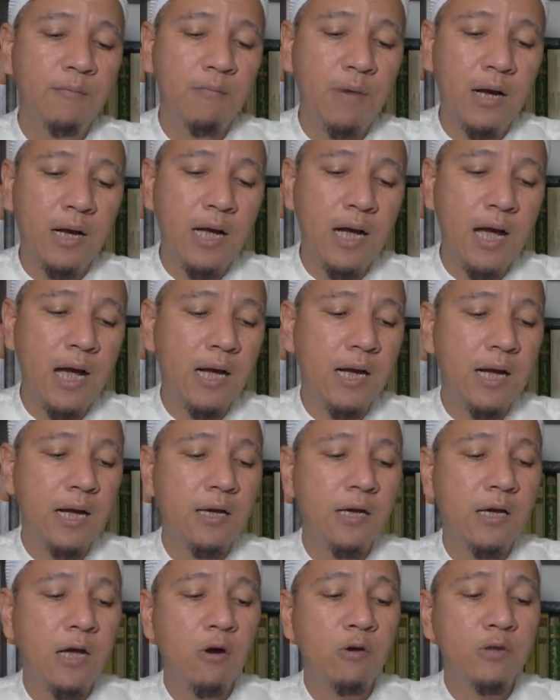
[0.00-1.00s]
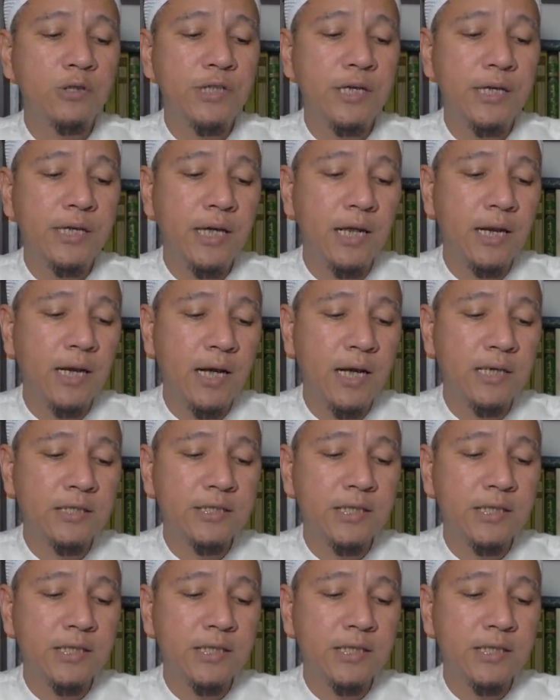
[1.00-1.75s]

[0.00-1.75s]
maka akan kau singkirkan